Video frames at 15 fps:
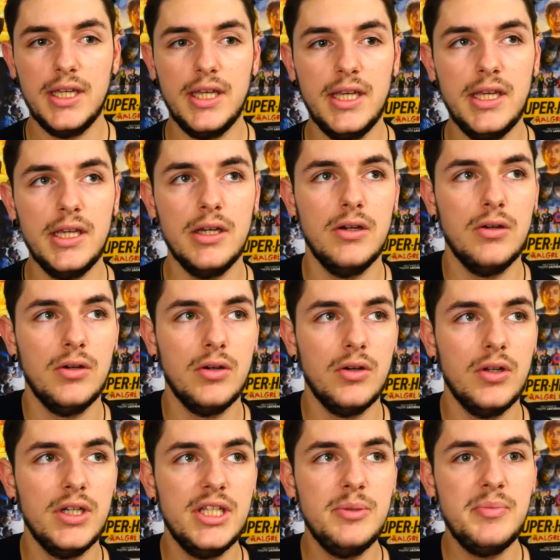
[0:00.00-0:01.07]
Et
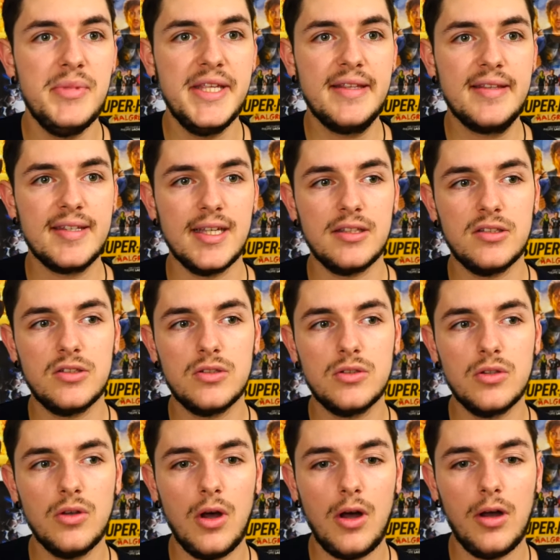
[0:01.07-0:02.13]
limite, ça te
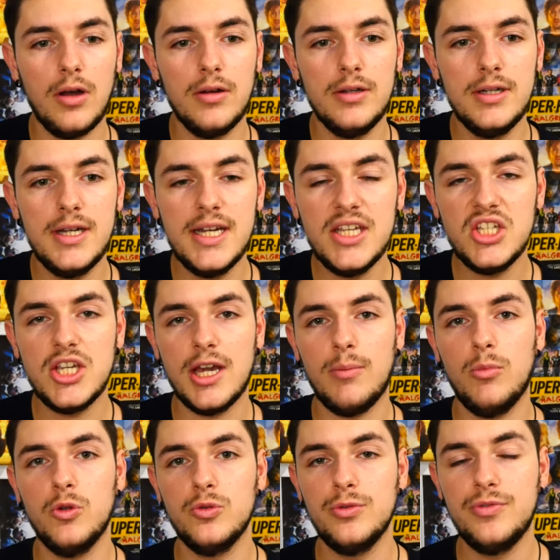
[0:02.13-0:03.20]
sort
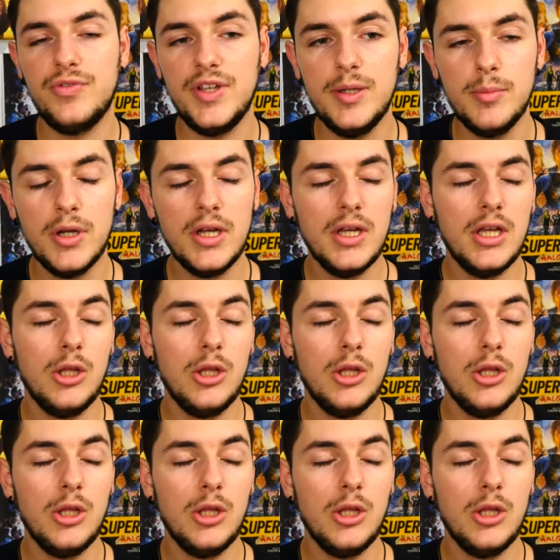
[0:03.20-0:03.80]
légèrement du film.